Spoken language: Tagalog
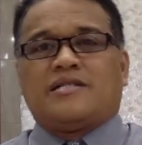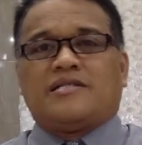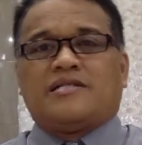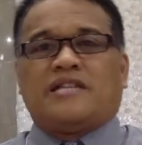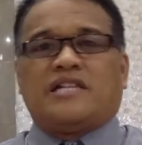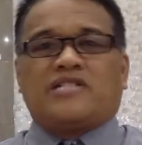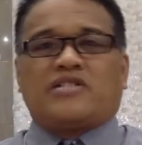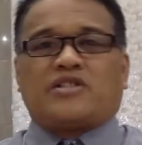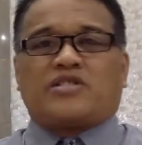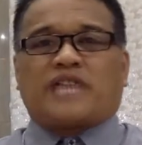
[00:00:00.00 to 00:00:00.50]

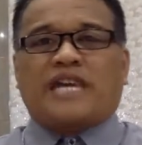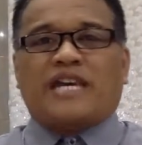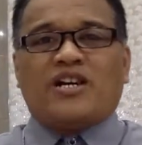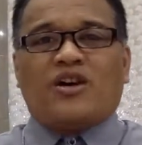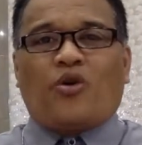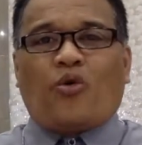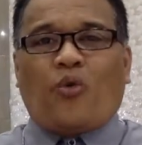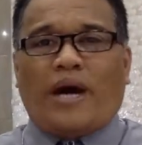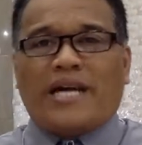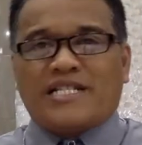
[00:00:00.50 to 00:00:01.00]
Dito sa
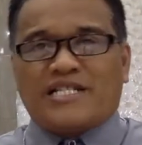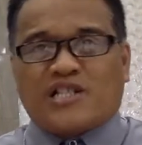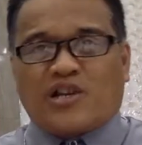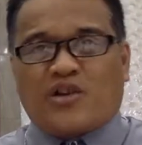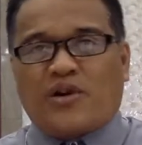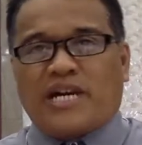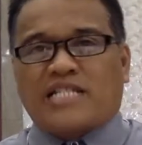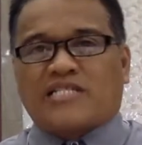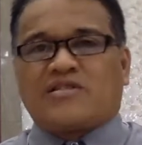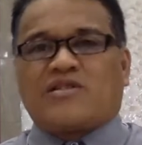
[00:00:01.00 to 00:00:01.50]

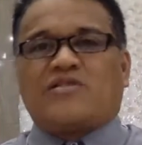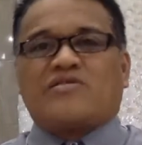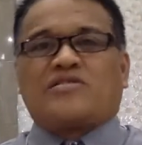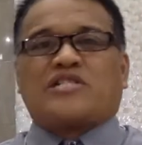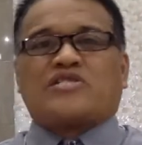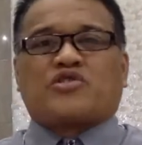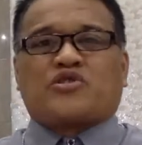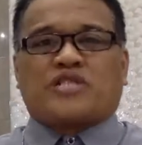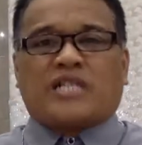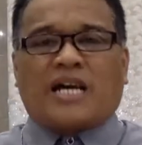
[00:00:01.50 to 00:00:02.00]
engkwentrong ito,
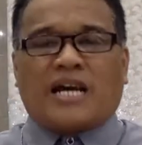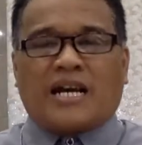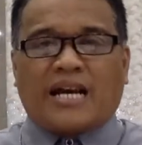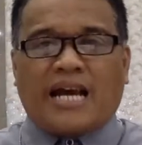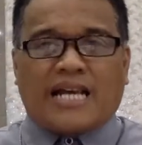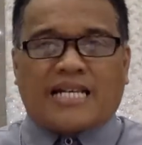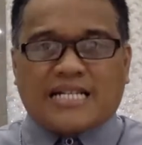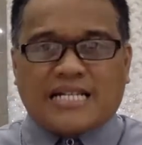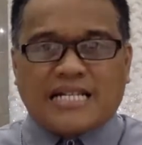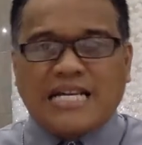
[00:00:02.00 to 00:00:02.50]
dito sa
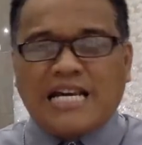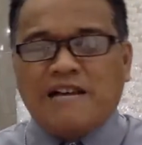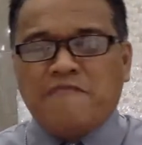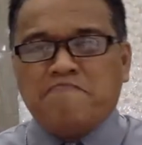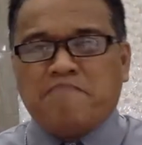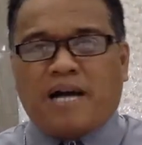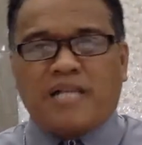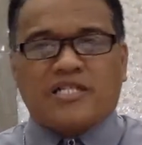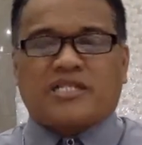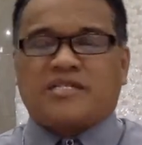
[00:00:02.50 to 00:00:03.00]
wrestling
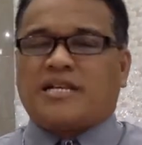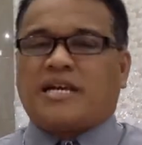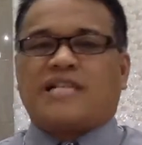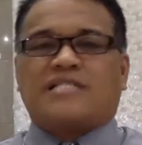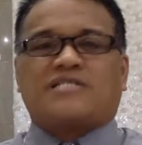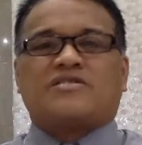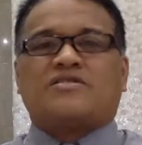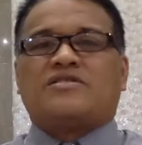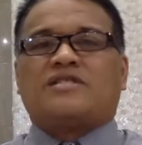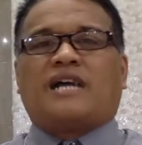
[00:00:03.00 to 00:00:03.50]
match na
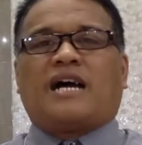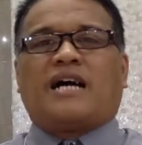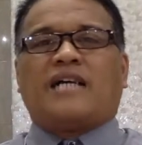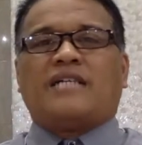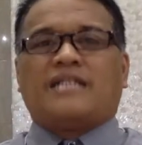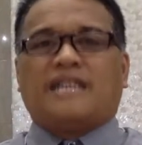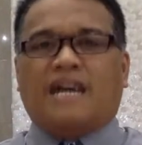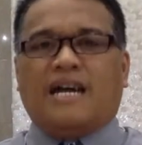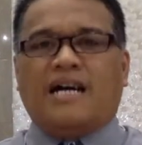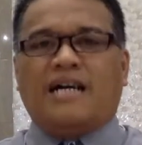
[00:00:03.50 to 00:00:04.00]
ito na
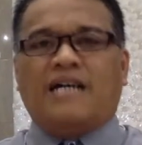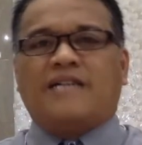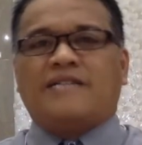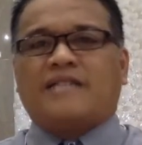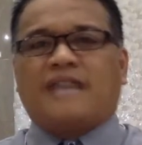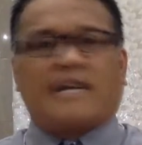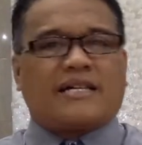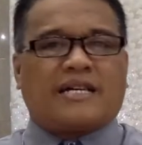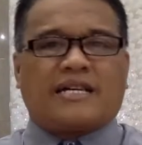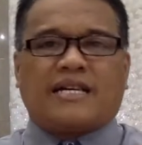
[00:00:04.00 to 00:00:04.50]
kanyang
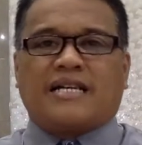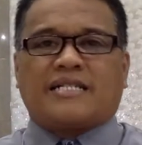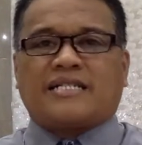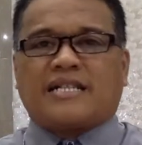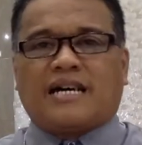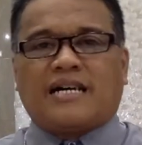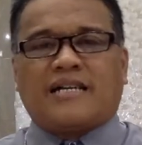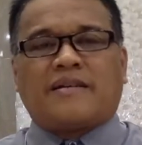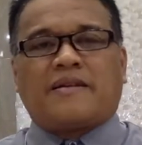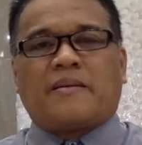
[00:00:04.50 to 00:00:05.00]

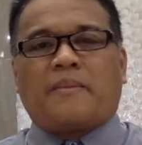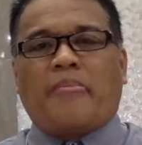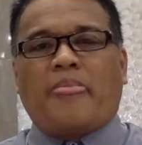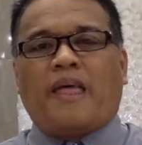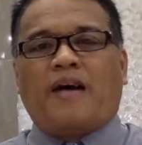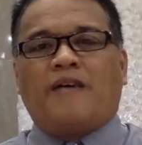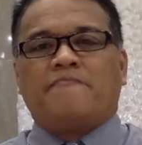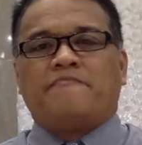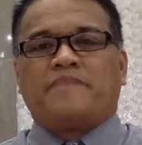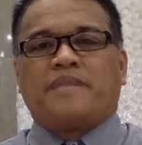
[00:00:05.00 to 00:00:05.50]
naranasan.
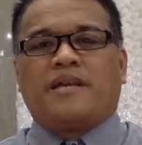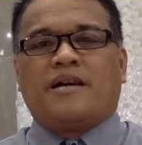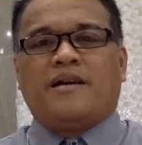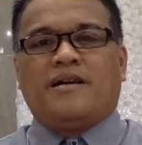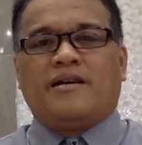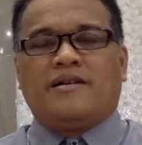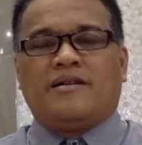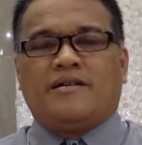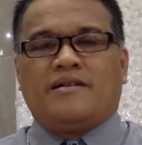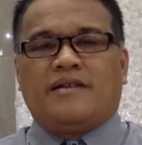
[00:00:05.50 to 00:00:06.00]

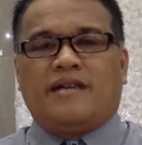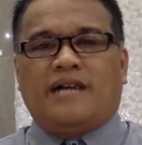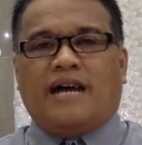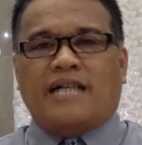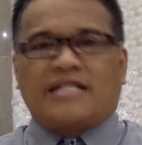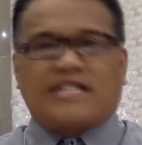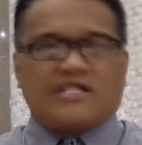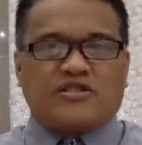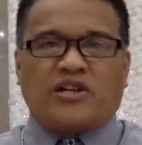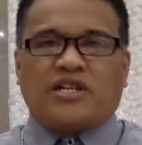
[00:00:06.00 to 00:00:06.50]
At
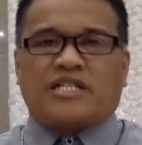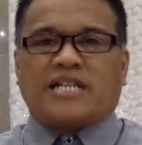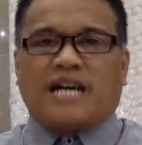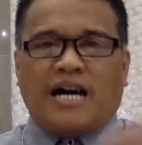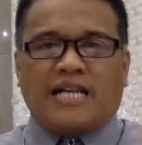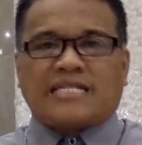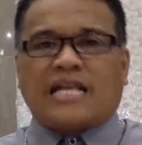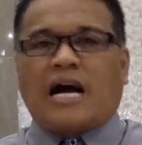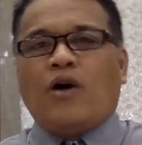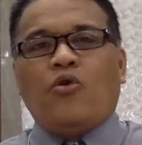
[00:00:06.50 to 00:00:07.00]
ito'y sa
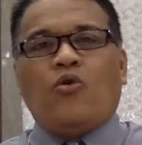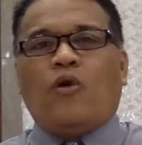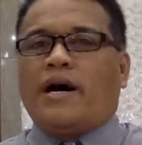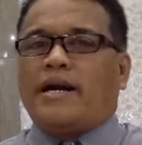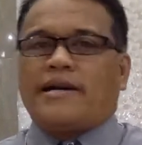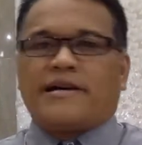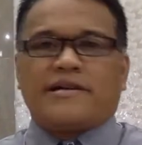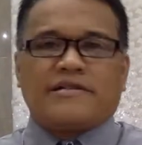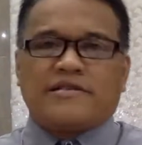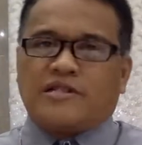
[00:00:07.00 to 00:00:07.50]

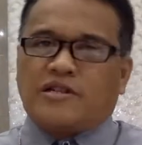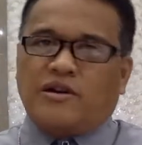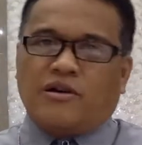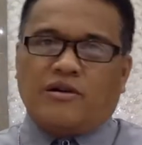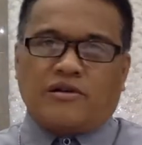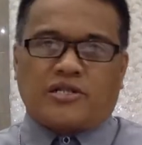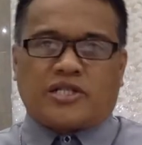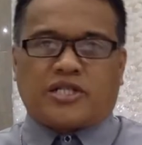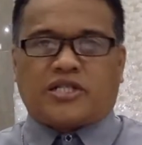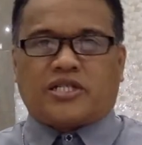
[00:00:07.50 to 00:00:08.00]
katauhan ng
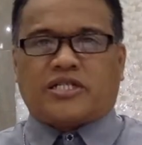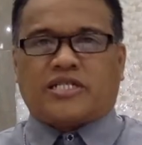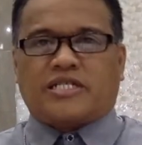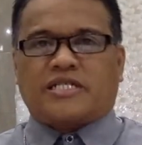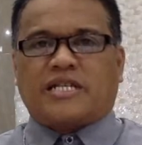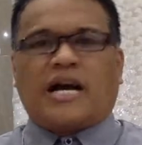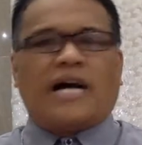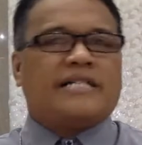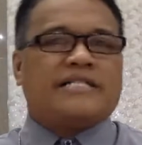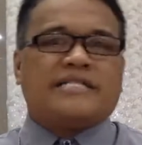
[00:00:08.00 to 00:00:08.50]
Diyos,
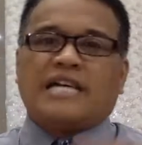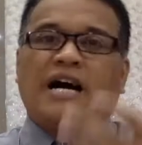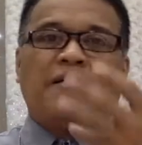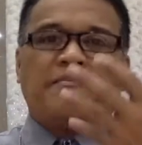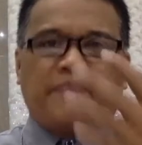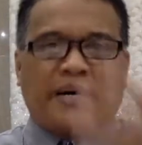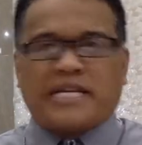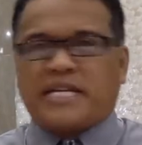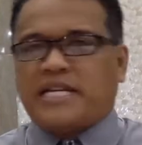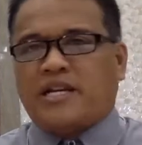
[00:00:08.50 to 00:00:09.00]
sa
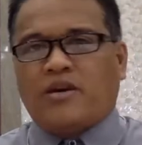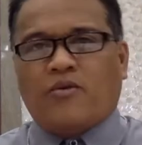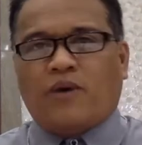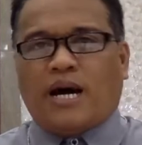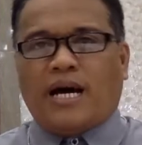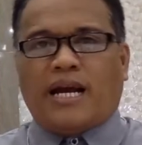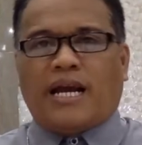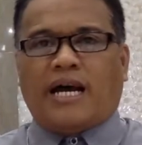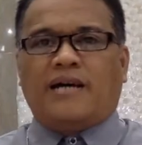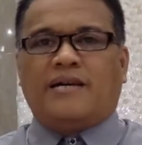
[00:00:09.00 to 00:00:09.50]
kanyang
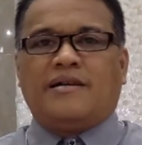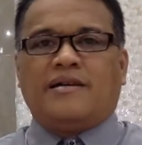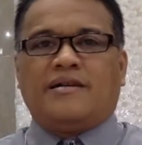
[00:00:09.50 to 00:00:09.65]
paniniwala.